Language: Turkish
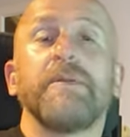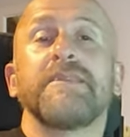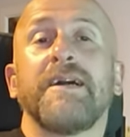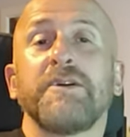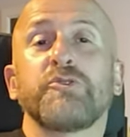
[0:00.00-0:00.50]

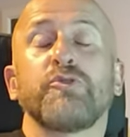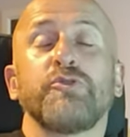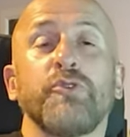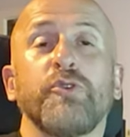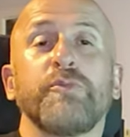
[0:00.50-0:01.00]
Ama daha
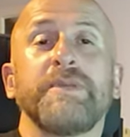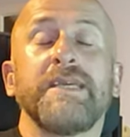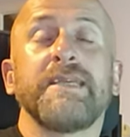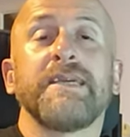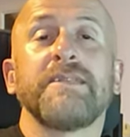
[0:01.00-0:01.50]
çok yorulup
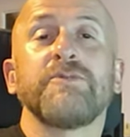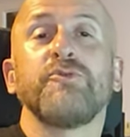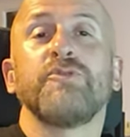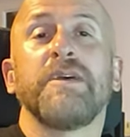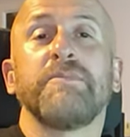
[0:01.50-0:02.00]
geri geldik.
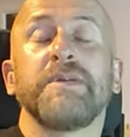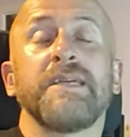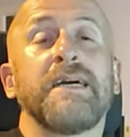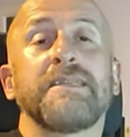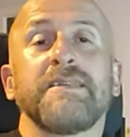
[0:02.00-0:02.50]
Dünden
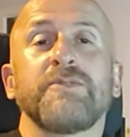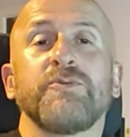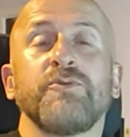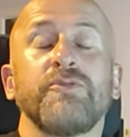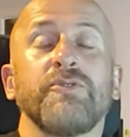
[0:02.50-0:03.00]
beri
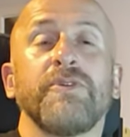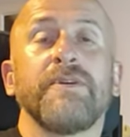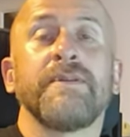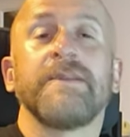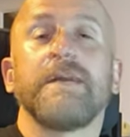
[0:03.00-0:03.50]
herkes uyuyor
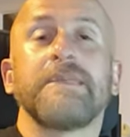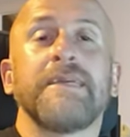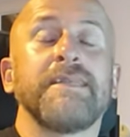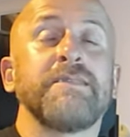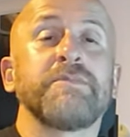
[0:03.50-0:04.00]
daha
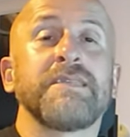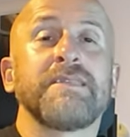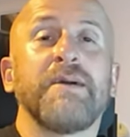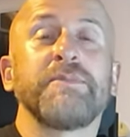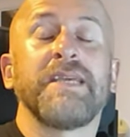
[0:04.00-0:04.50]

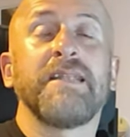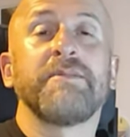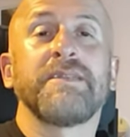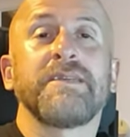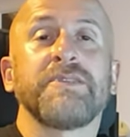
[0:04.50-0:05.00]
kendimize tam
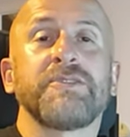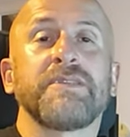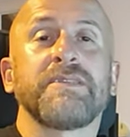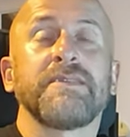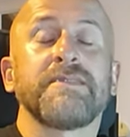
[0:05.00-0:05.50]
gelemedik
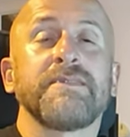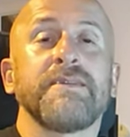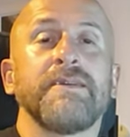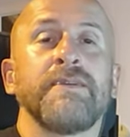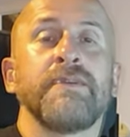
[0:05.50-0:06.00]

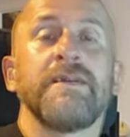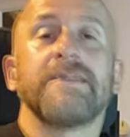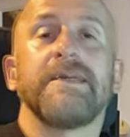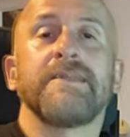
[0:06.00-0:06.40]
açıkçası. Şu an